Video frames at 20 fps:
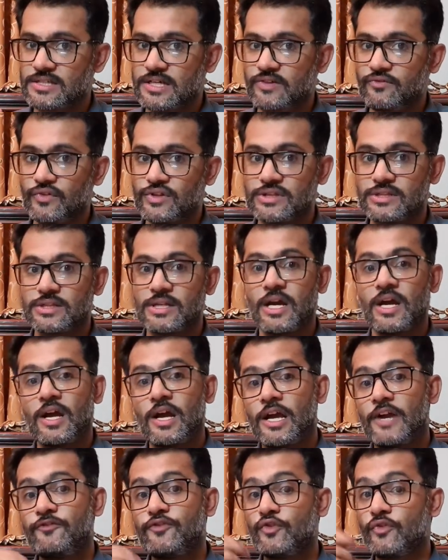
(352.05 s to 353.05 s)
से
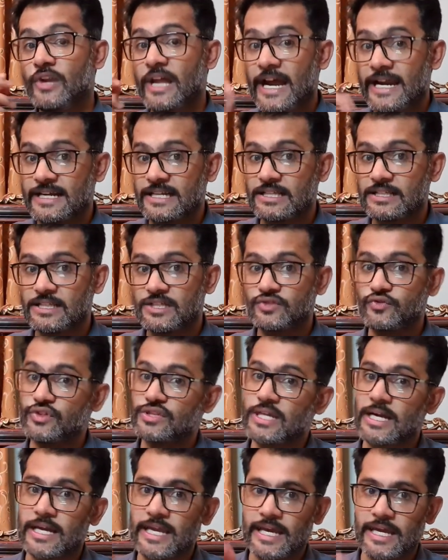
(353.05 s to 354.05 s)
विथ इफ़ यू विल हैंडल दिस
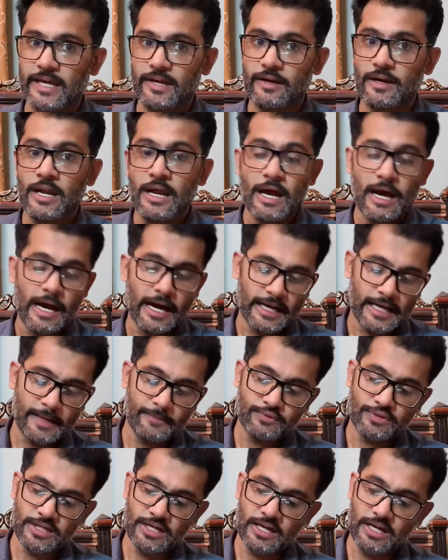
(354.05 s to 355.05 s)
विथ अ केयर
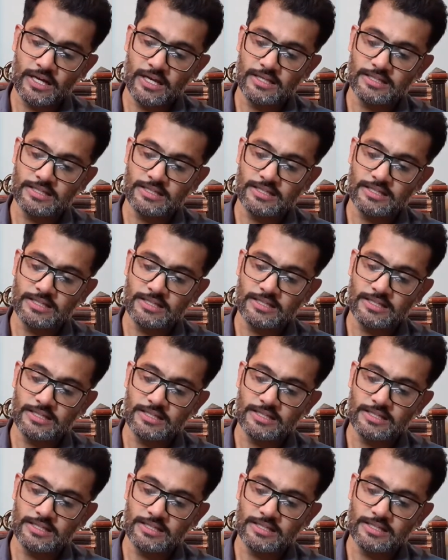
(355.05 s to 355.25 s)
आराम से